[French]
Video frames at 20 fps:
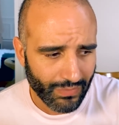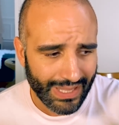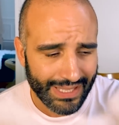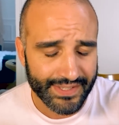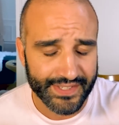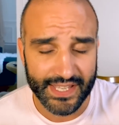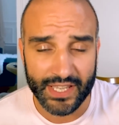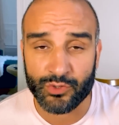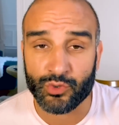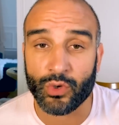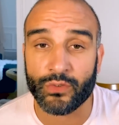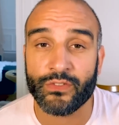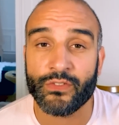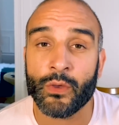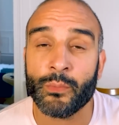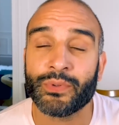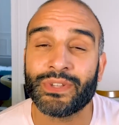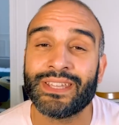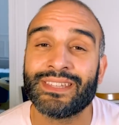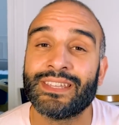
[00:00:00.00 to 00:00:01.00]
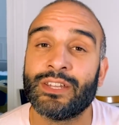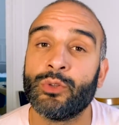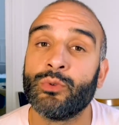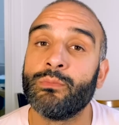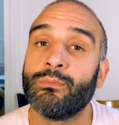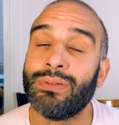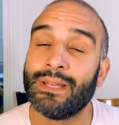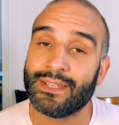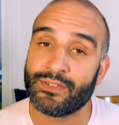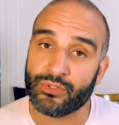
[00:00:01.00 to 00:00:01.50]
c'est un survivant, peut-être qu'il a
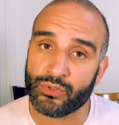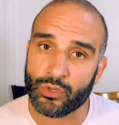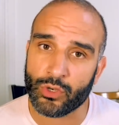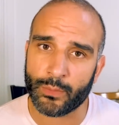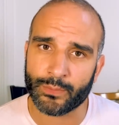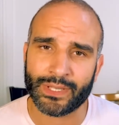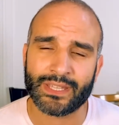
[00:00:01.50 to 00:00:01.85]
une blessure,